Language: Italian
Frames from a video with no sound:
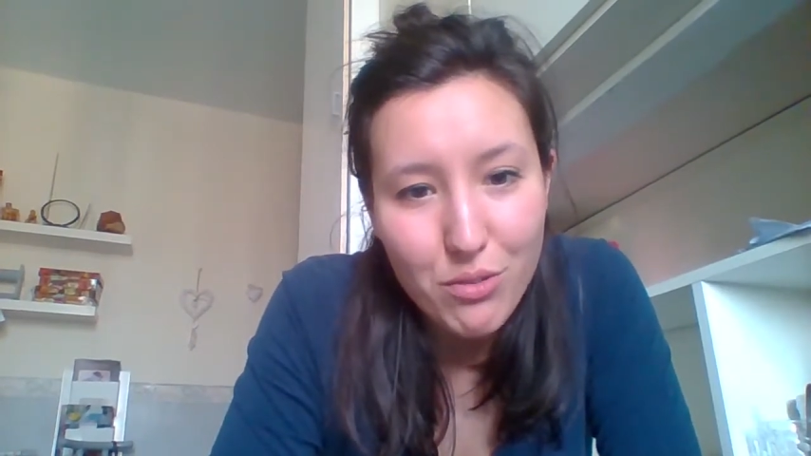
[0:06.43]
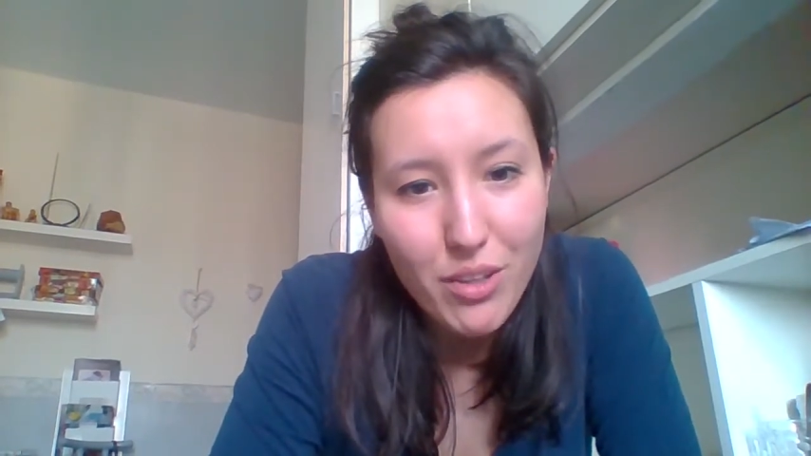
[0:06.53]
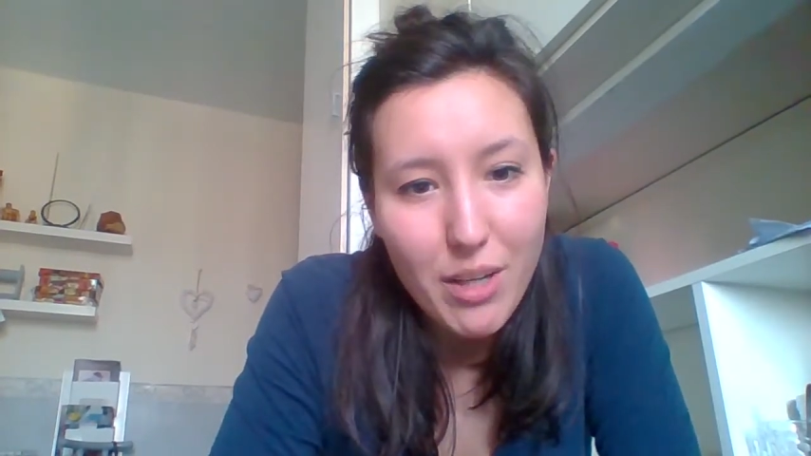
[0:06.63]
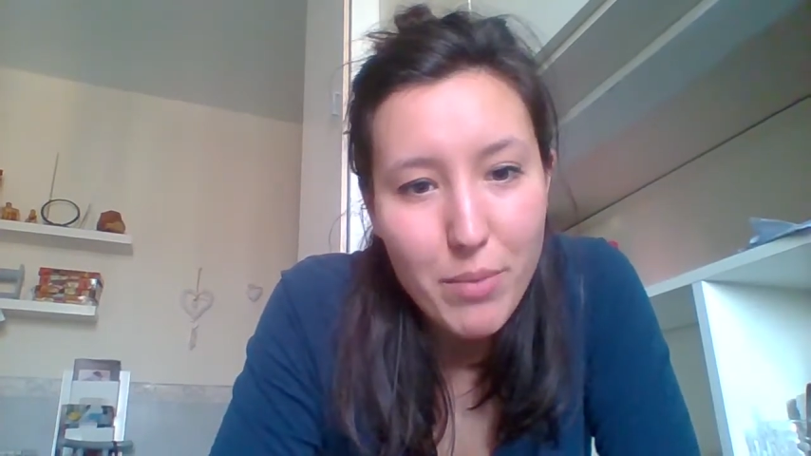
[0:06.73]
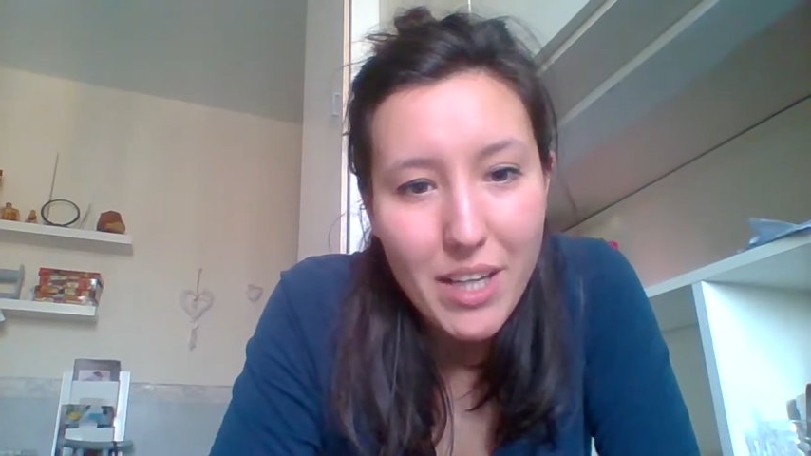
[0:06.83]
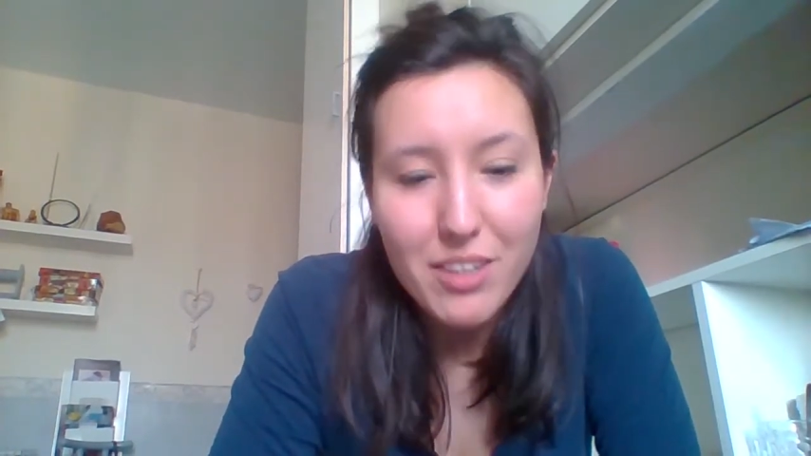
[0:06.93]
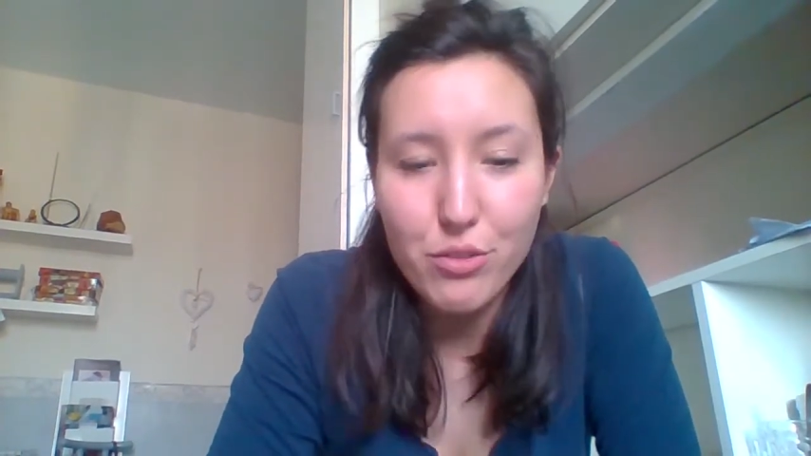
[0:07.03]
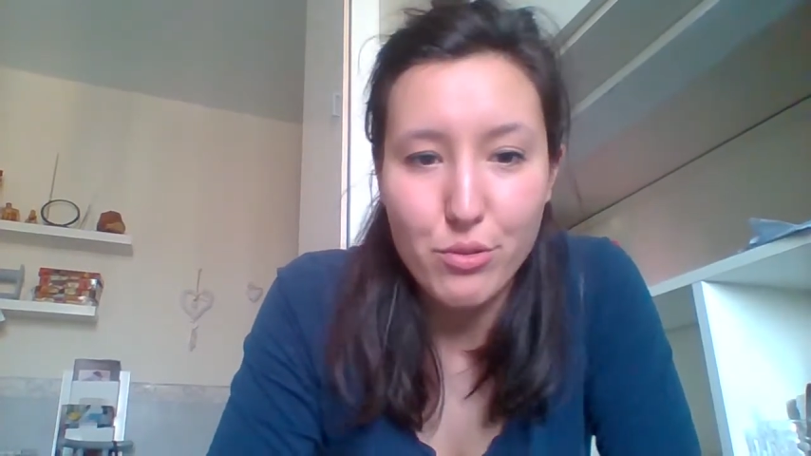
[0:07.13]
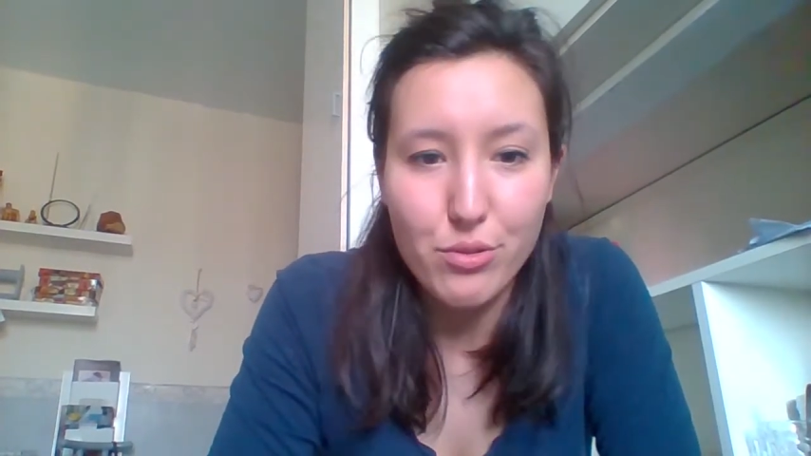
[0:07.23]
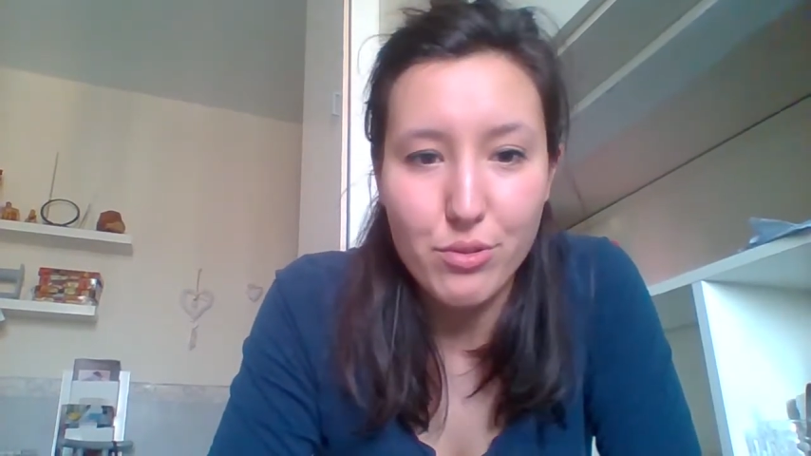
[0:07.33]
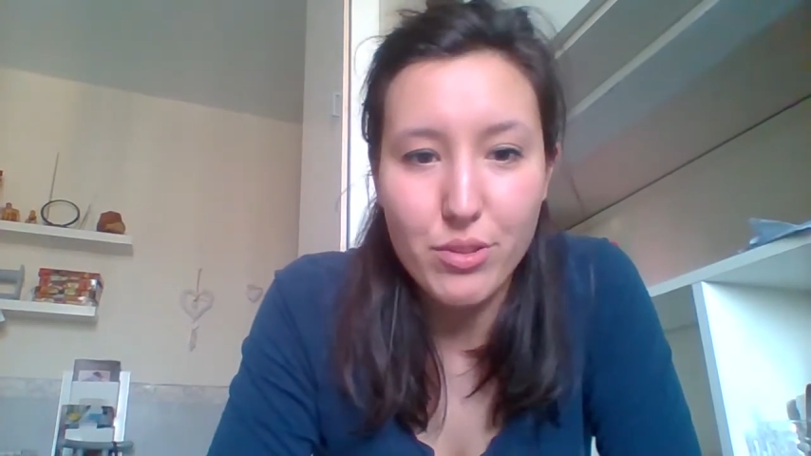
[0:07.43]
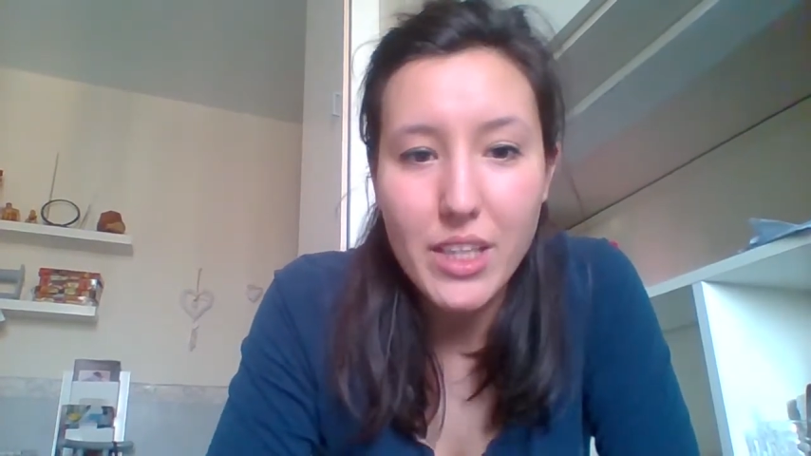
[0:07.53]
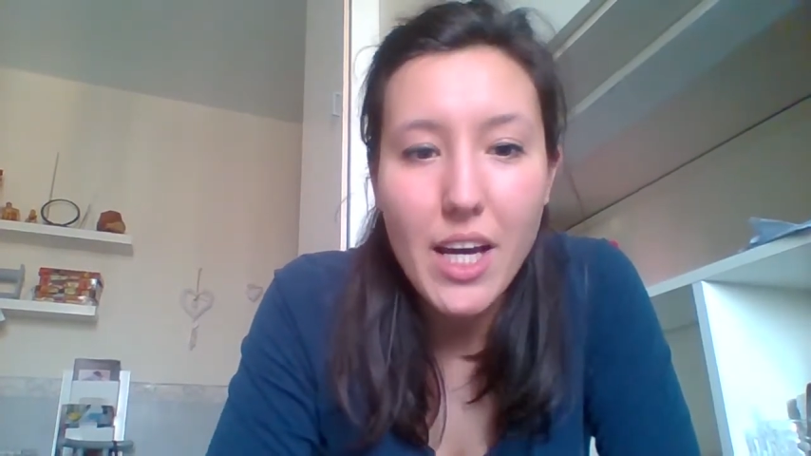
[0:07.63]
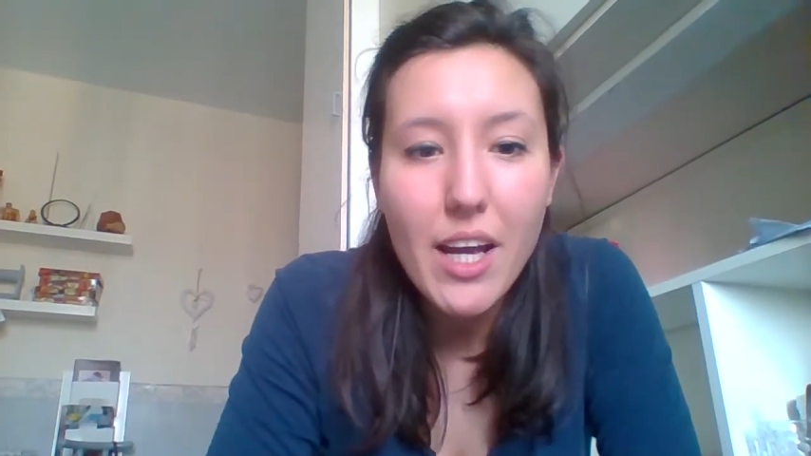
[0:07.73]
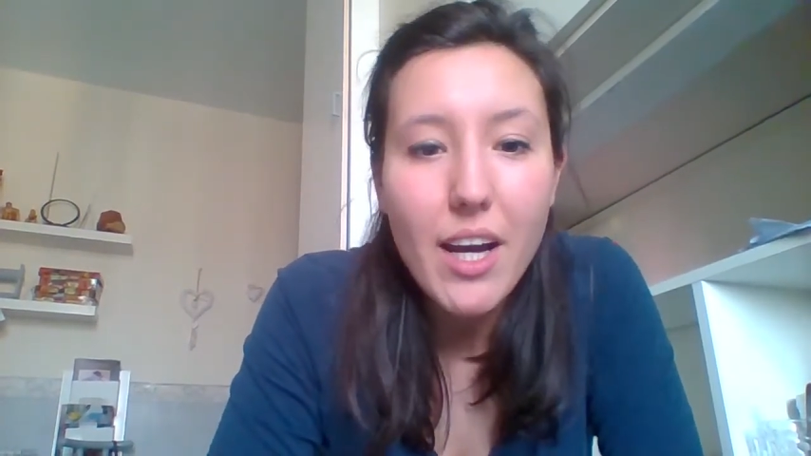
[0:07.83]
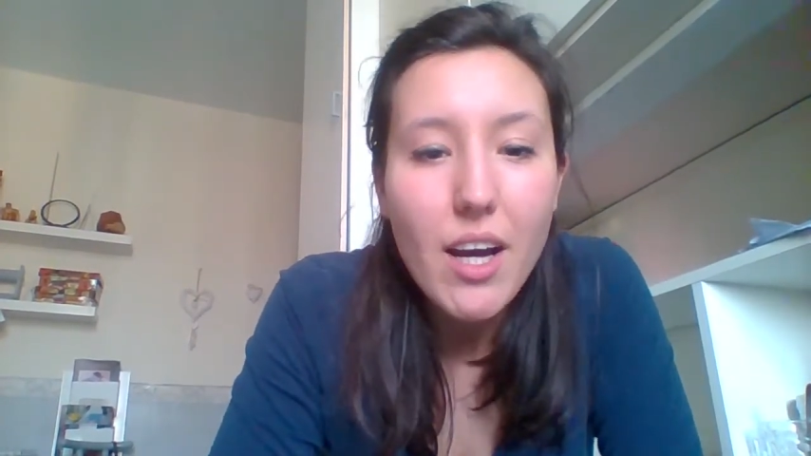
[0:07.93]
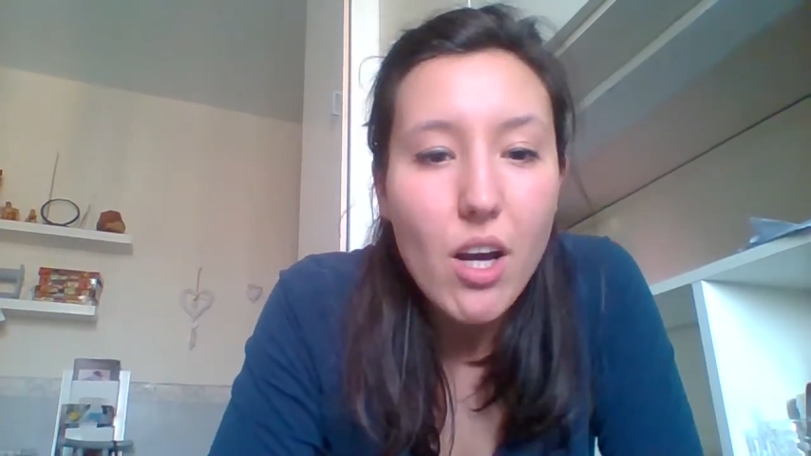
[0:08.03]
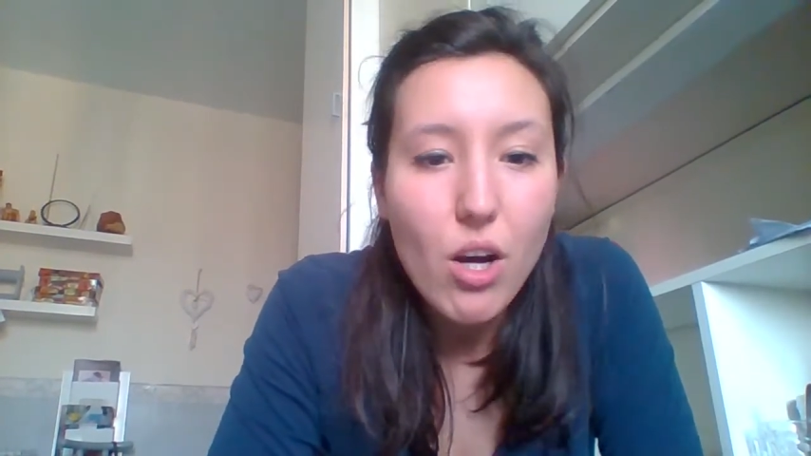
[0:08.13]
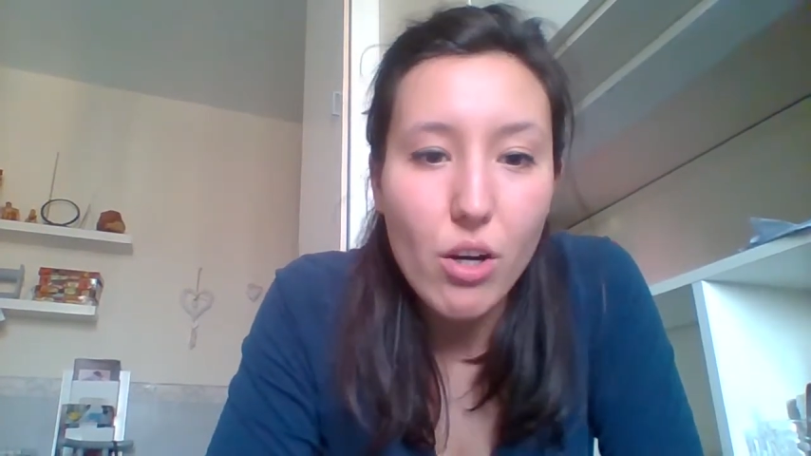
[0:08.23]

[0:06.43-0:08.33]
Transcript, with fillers: Attori Aperti, sono Chiara.